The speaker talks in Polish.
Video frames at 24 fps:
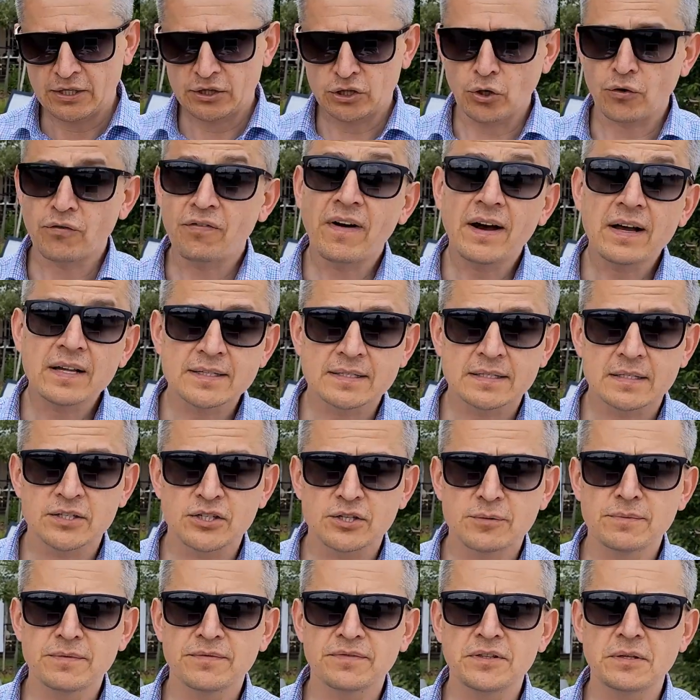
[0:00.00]
To ważne,
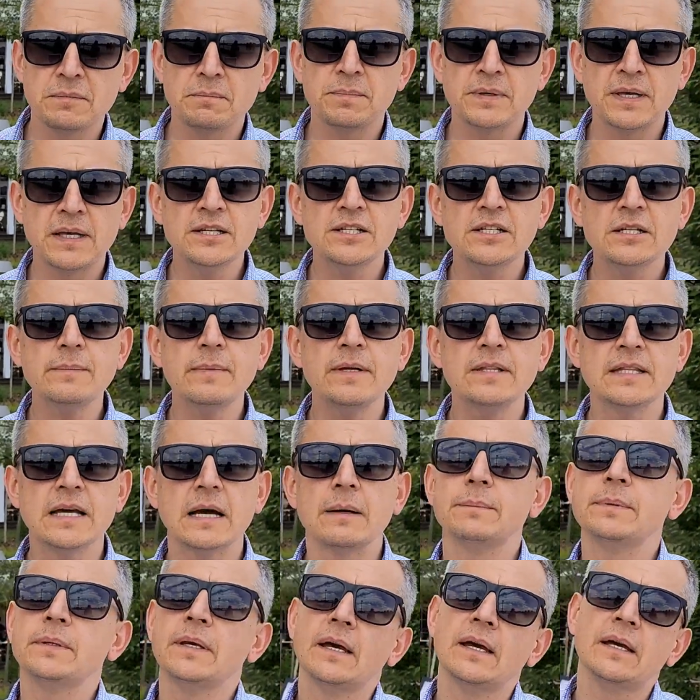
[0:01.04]
żeby w tym pierwszym
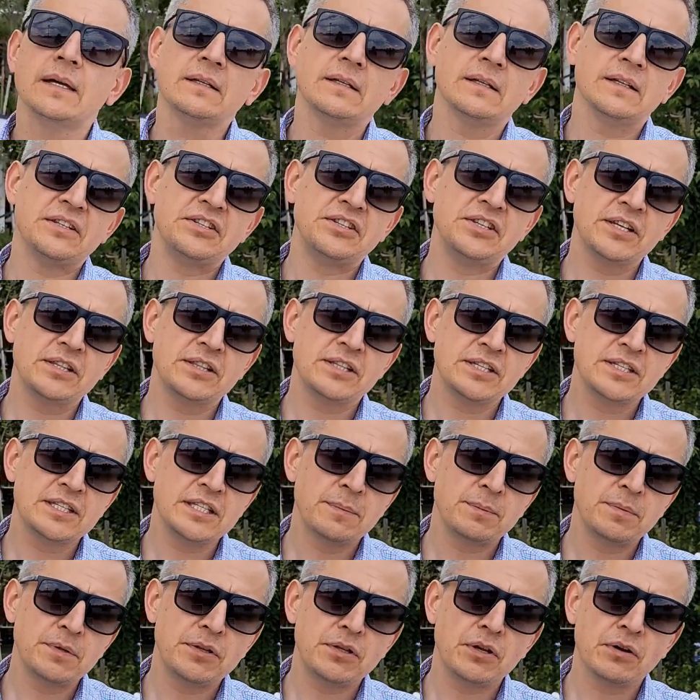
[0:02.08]
etapie nie
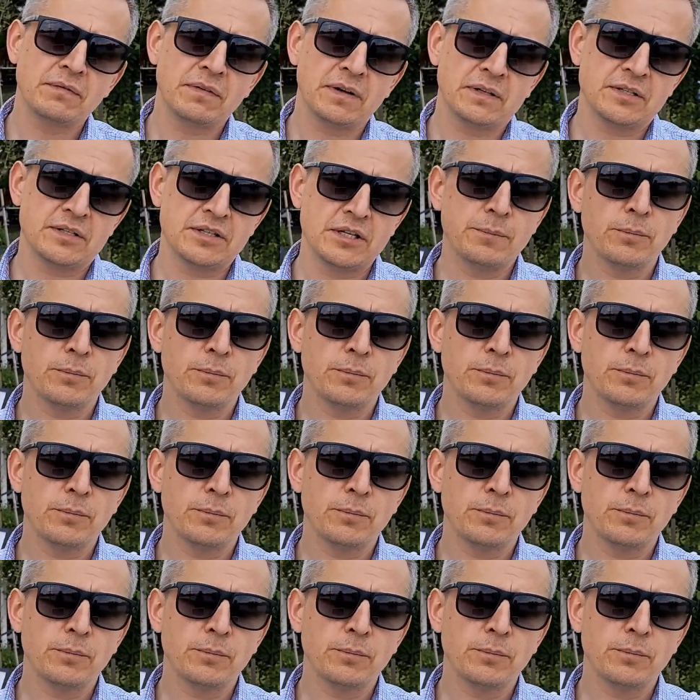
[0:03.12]
dyscyplinować,